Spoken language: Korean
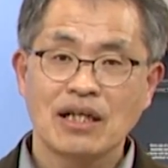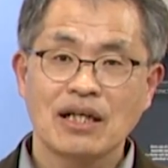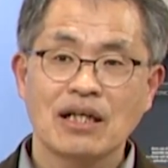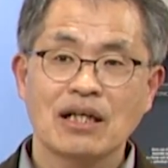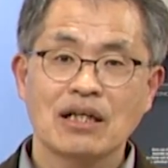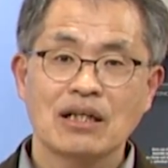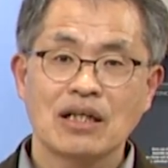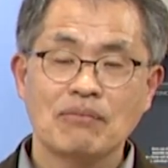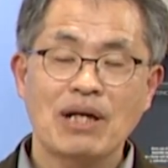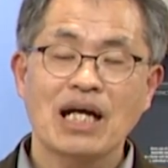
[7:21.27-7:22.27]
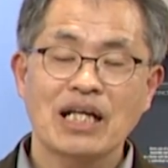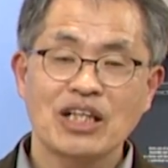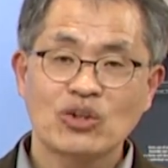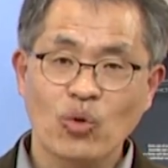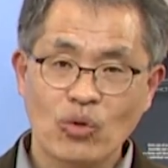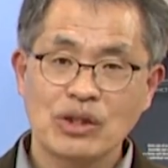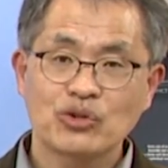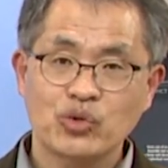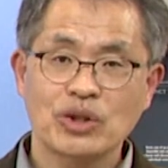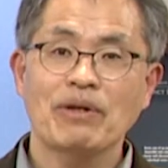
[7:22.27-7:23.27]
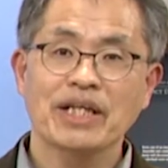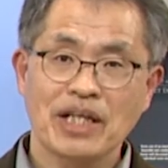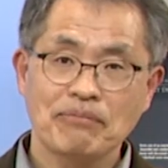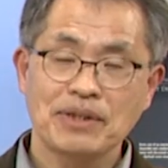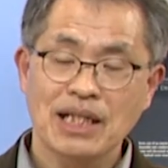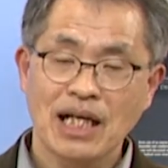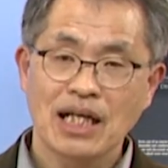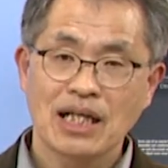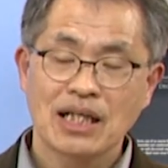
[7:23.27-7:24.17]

어, 얼마간의 돈을 출입하게 합니다.